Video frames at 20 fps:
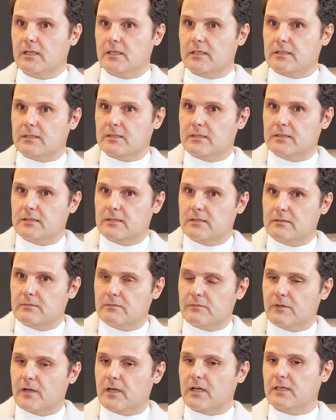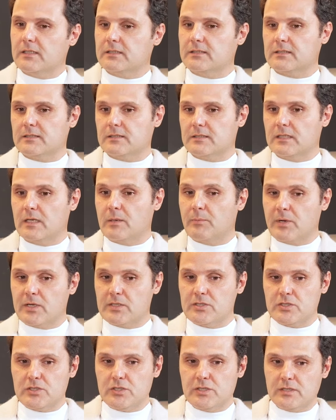Ee, fakat
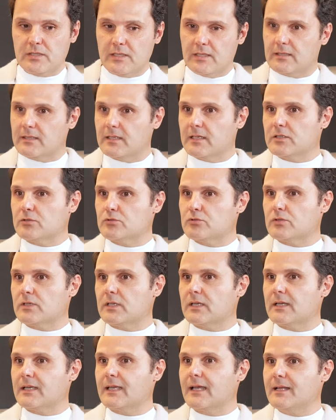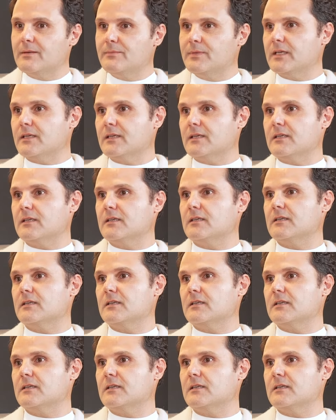yabancı şirketler Türkiye'ye gelmek